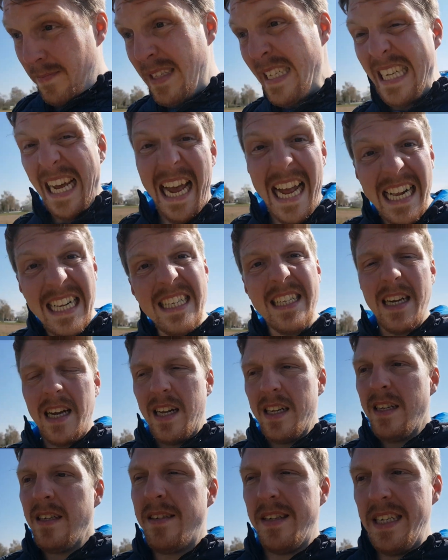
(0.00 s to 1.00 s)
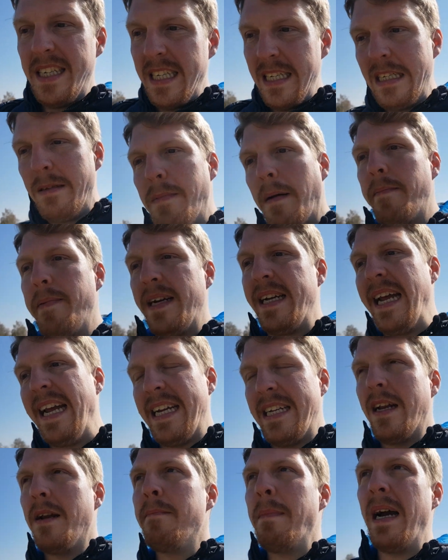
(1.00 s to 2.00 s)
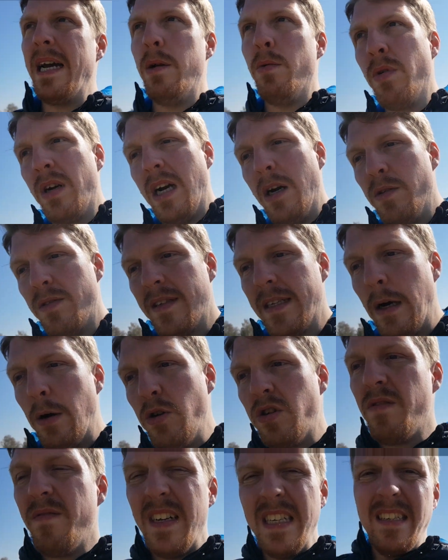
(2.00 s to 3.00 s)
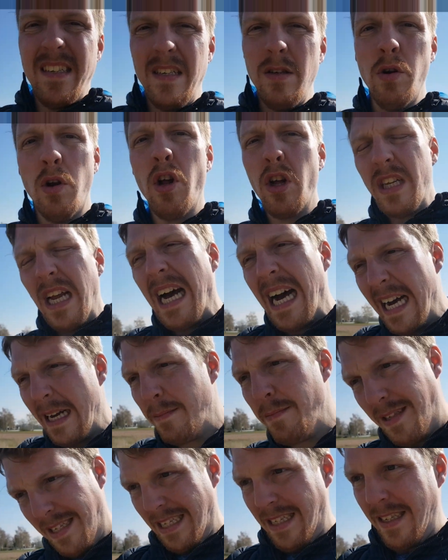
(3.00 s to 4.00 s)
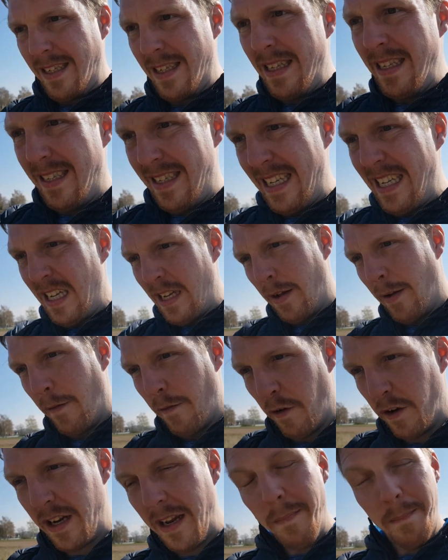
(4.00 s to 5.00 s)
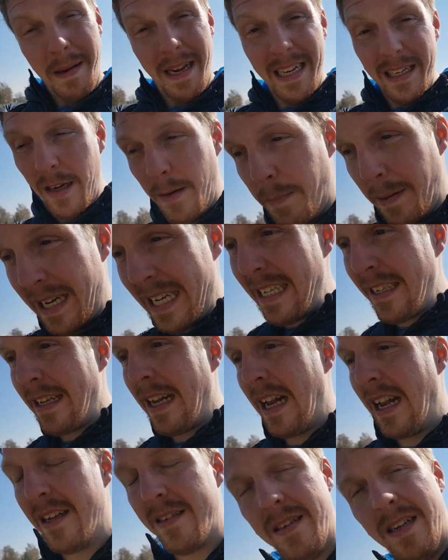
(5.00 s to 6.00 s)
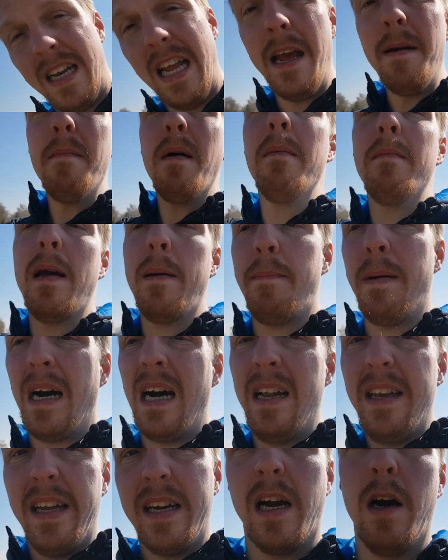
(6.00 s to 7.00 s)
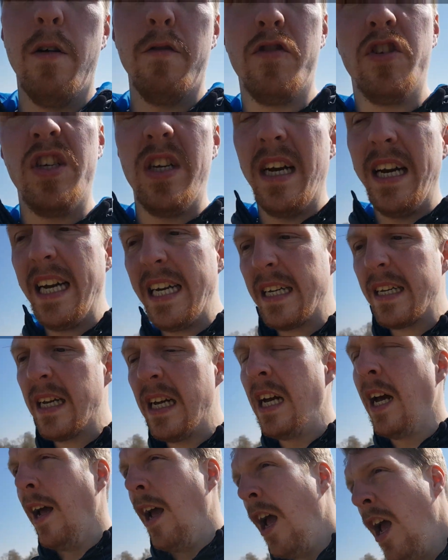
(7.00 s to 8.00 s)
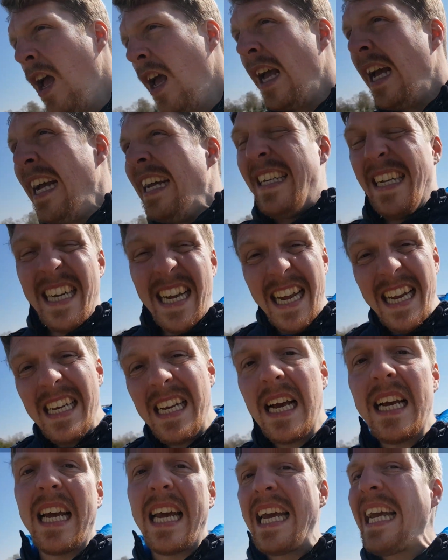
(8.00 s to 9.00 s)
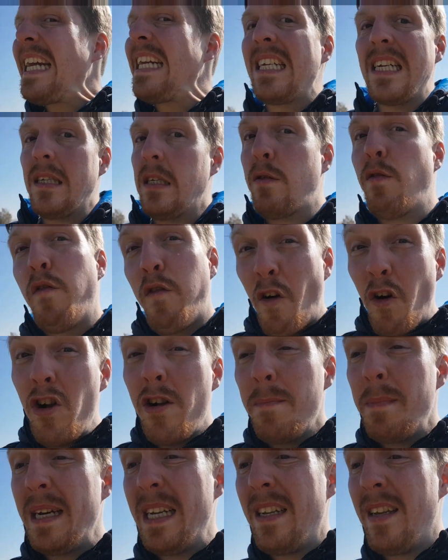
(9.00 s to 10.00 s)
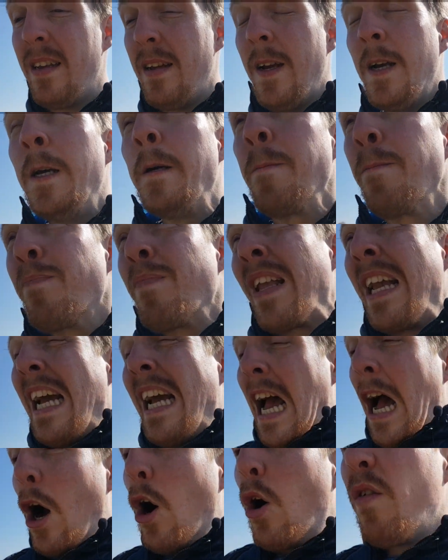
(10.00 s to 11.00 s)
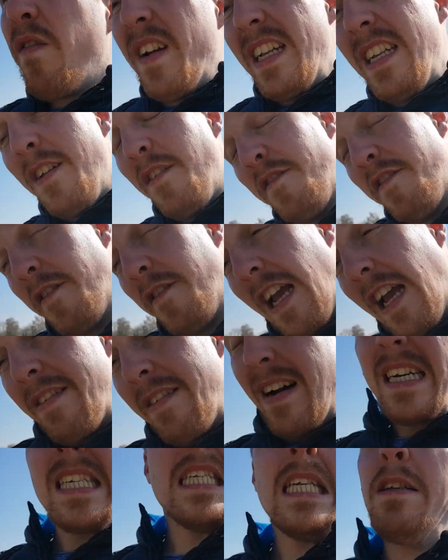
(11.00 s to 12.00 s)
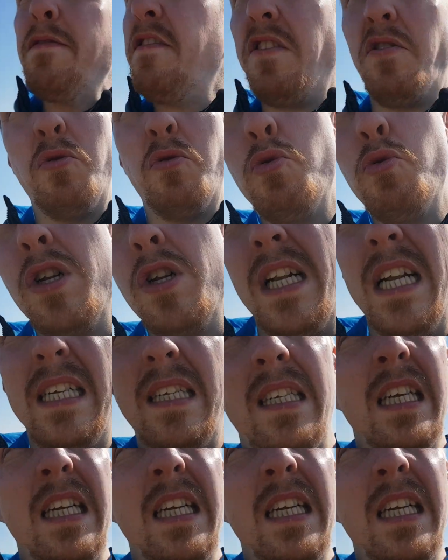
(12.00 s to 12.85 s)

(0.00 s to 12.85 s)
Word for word: die Eltern sich nicht mehr begegnen, Meinungen austauschen, wenn sie nur noch daheim sitzen, sich von den Medien berießen lassen, immer mehr Panik aufsteigt. Die Kinder kriegen das voll mit. Auch wenn die Erwachsenen versuchen, das